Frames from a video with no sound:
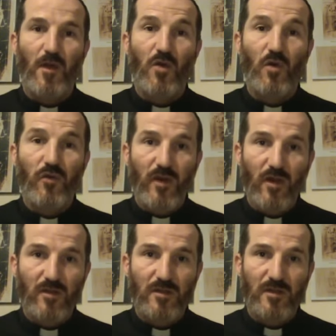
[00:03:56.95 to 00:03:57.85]

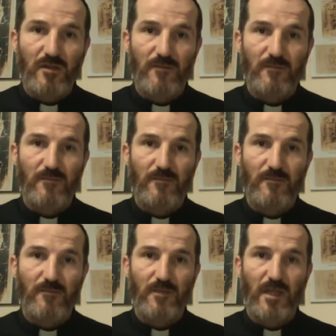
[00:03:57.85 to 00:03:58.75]
l'offrande
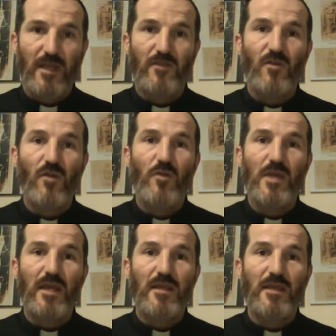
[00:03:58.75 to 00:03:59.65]
et celui
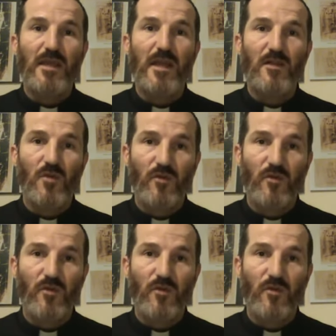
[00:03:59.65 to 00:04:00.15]
à qui elle est